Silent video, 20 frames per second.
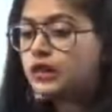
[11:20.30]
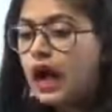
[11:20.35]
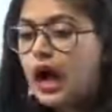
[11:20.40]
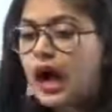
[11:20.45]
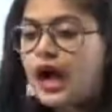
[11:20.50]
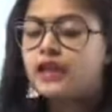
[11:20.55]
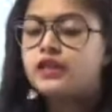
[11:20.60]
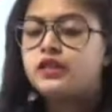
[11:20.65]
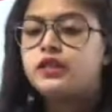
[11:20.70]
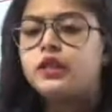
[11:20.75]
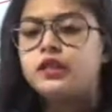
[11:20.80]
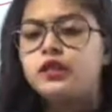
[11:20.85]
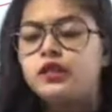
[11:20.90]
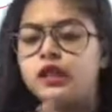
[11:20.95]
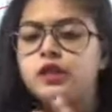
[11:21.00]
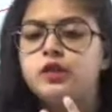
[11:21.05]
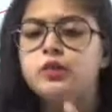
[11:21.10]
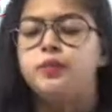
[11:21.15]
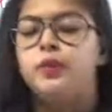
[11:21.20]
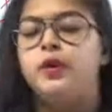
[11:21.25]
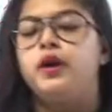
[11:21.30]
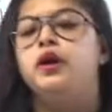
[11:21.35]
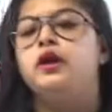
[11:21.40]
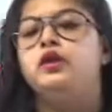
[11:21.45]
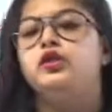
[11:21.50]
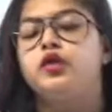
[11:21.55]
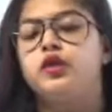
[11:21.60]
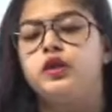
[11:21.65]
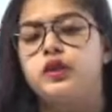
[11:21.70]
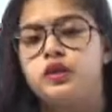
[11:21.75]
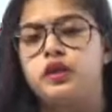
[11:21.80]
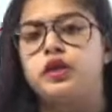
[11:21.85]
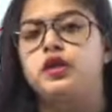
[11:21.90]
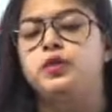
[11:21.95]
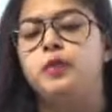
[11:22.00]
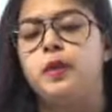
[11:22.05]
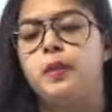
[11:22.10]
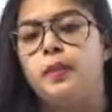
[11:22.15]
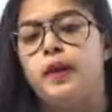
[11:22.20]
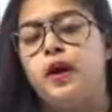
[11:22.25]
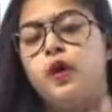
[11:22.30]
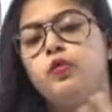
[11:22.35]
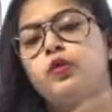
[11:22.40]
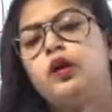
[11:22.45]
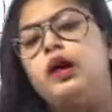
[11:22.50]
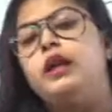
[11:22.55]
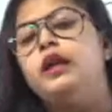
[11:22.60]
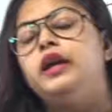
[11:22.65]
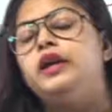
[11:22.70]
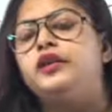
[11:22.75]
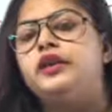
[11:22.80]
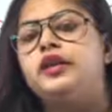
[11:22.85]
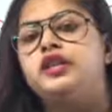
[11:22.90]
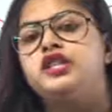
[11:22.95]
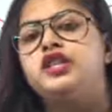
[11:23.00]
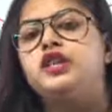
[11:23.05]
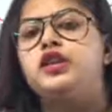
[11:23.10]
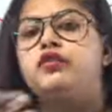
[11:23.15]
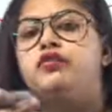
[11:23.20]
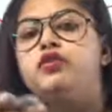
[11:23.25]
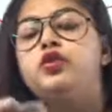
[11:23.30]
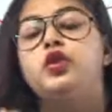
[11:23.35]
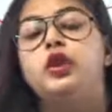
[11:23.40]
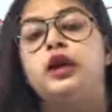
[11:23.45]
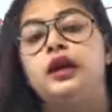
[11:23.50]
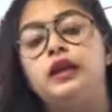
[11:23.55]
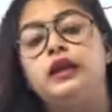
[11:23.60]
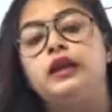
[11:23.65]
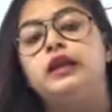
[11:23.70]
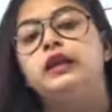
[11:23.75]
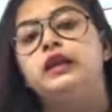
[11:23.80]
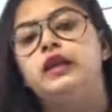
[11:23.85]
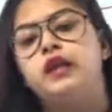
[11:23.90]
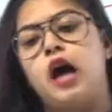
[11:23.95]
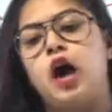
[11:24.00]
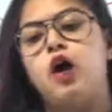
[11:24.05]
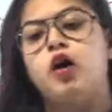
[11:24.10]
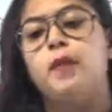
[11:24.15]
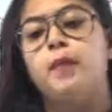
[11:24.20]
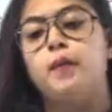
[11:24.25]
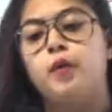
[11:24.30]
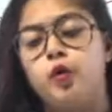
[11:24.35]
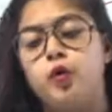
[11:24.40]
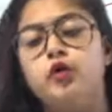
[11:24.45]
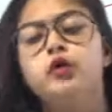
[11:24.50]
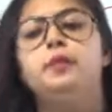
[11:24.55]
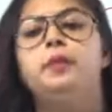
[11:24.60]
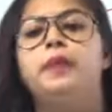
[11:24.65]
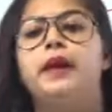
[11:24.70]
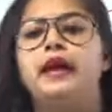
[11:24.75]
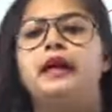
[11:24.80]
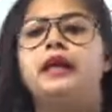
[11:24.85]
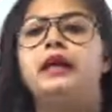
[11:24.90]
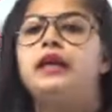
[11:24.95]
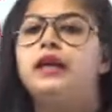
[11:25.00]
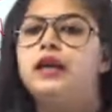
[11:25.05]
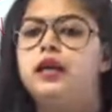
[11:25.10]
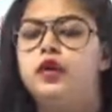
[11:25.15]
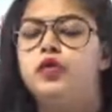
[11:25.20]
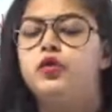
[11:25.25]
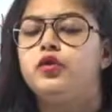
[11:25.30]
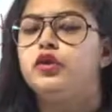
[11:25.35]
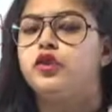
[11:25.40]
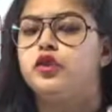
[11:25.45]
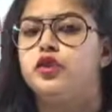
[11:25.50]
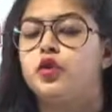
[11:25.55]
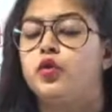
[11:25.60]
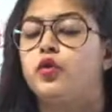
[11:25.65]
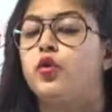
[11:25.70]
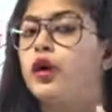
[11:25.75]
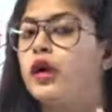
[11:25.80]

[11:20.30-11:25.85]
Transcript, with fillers: आठ से दस जो रिसर्च पेपर है उनका लिटरेचर रिव्यू करके दिखाओ आप खुद प्रैक्टिकली उन चीज़ों को